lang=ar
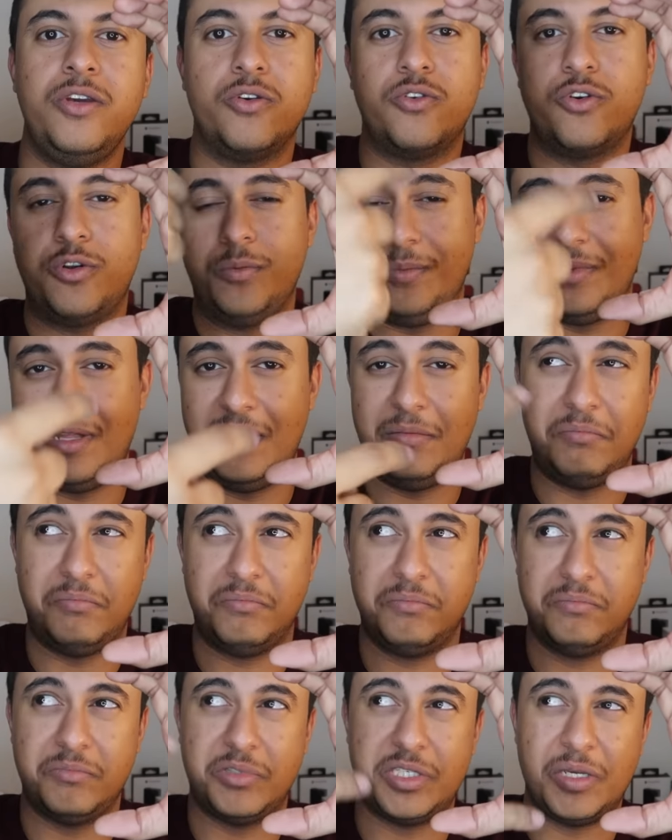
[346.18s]
يكون
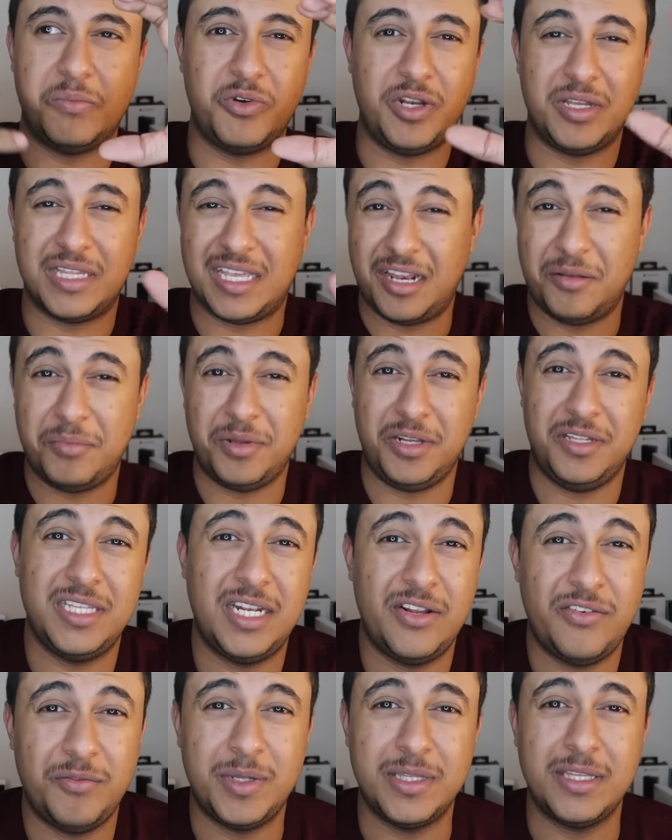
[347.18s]
مثل يسمونها تقريبا
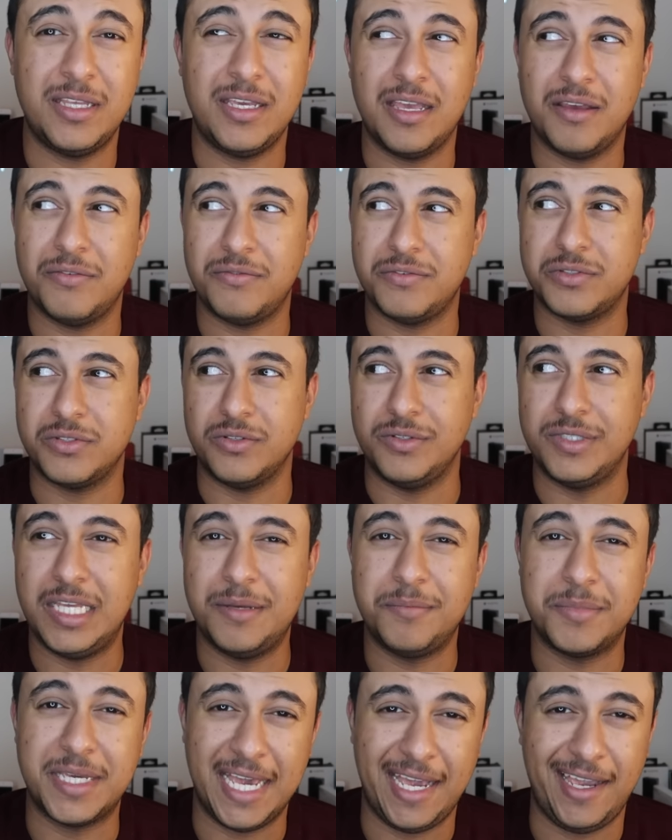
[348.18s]
عندنا المنطقه في
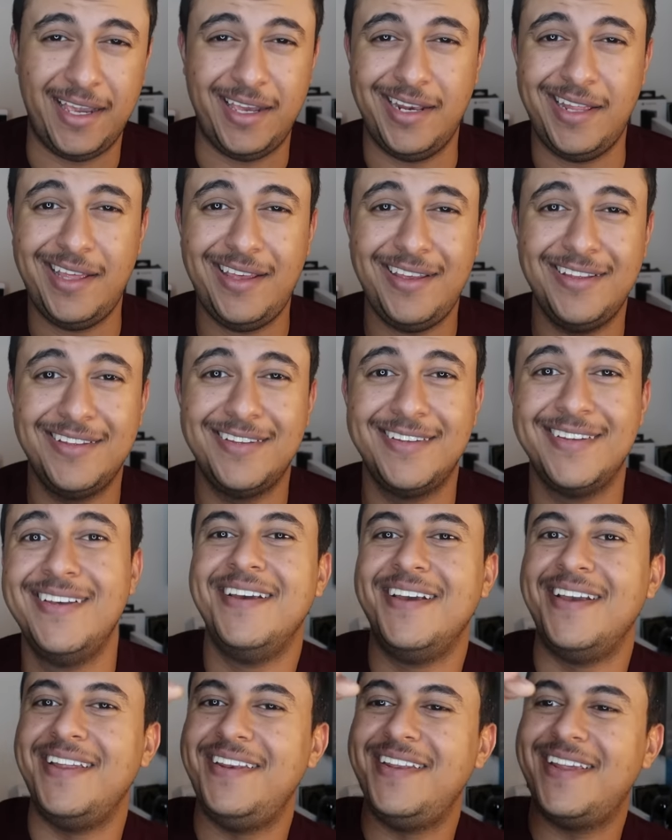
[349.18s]
السعوديه مكحله
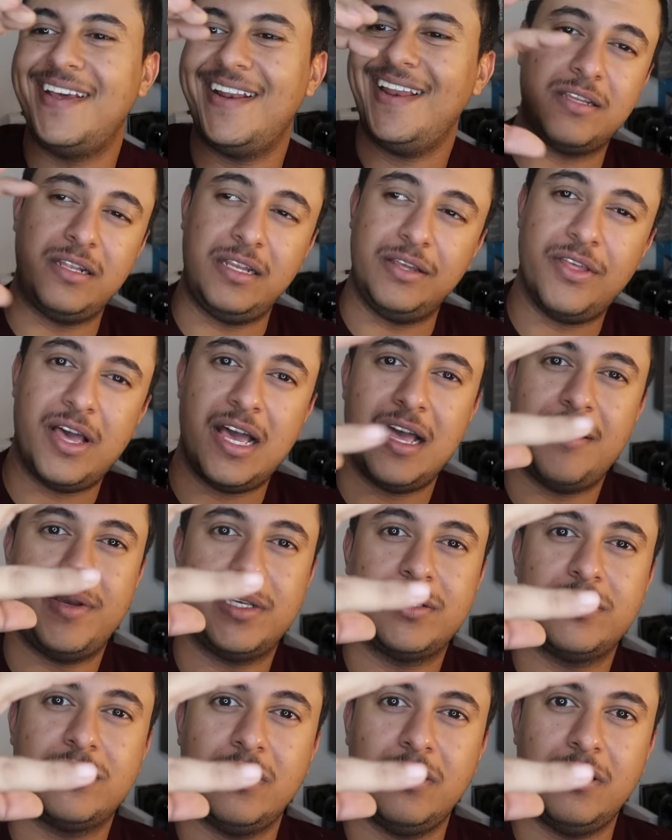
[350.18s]
ان الاضاءه
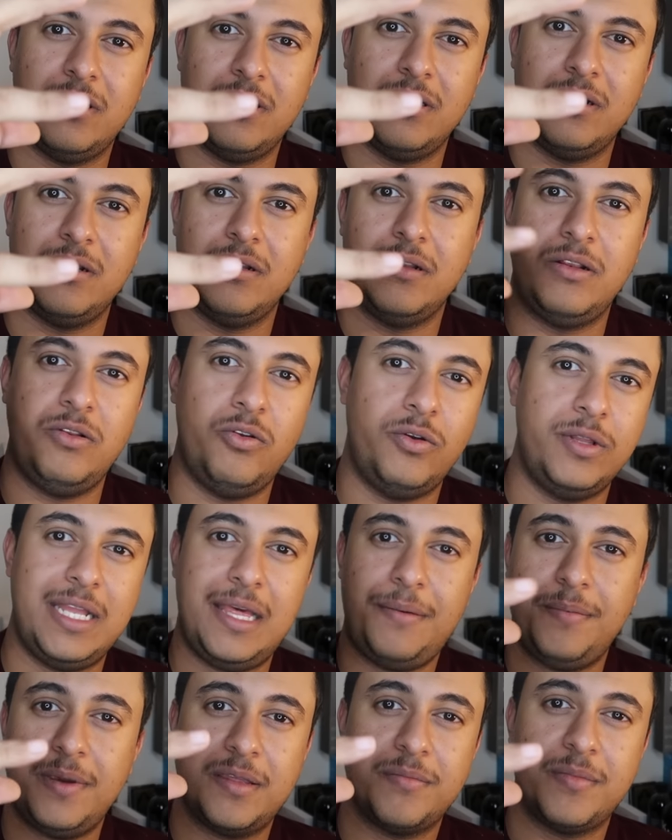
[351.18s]
بس اللون
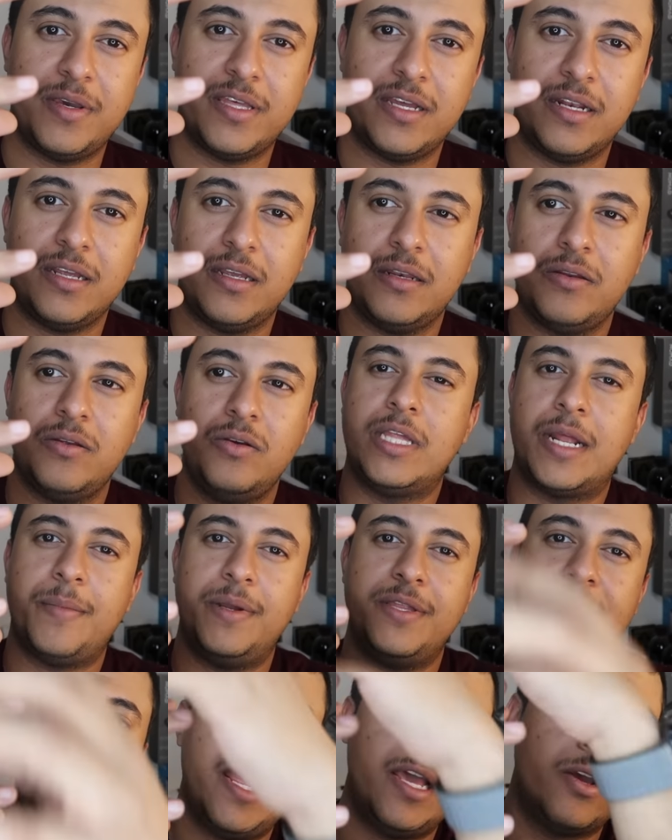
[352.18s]
الابيض مثلا دار
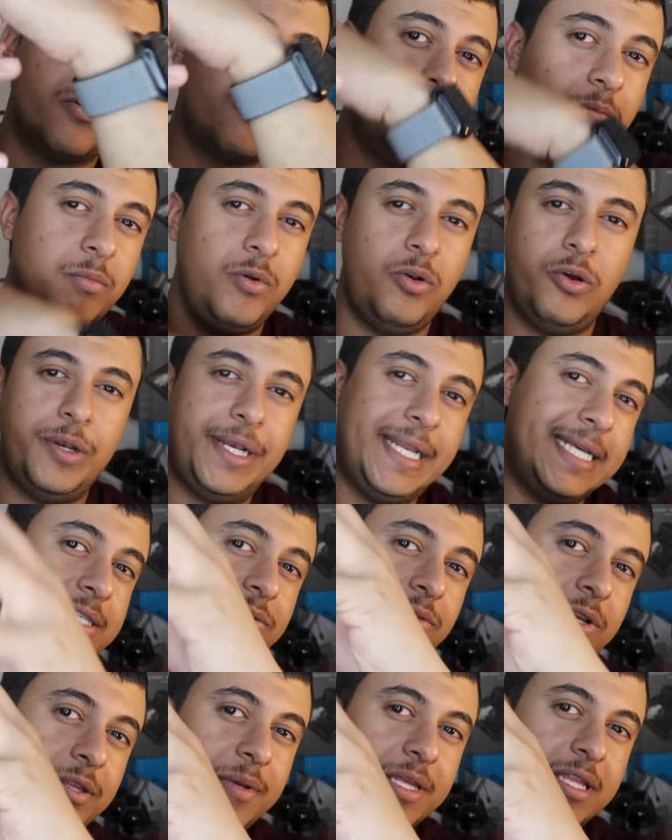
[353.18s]
مدارها يكون باللون
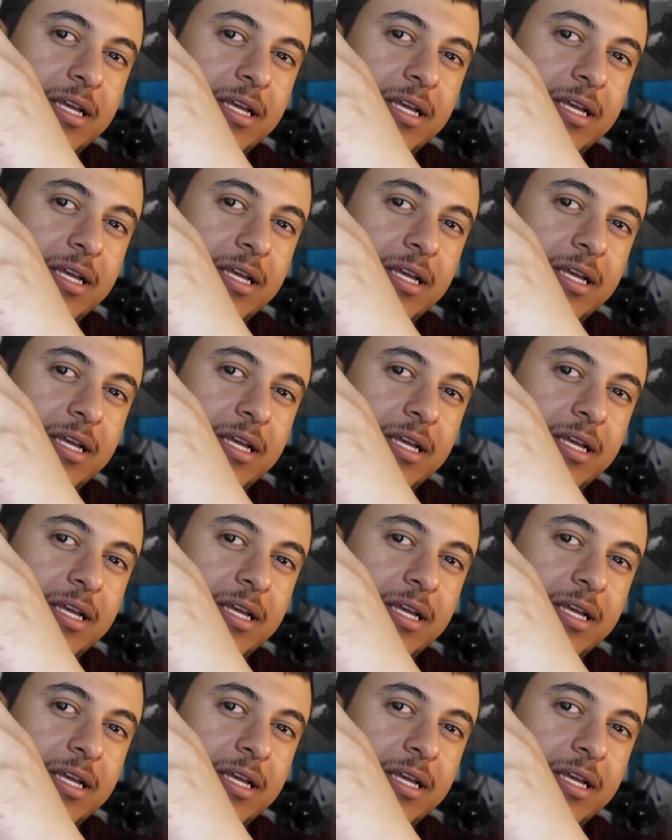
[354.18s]
الاسود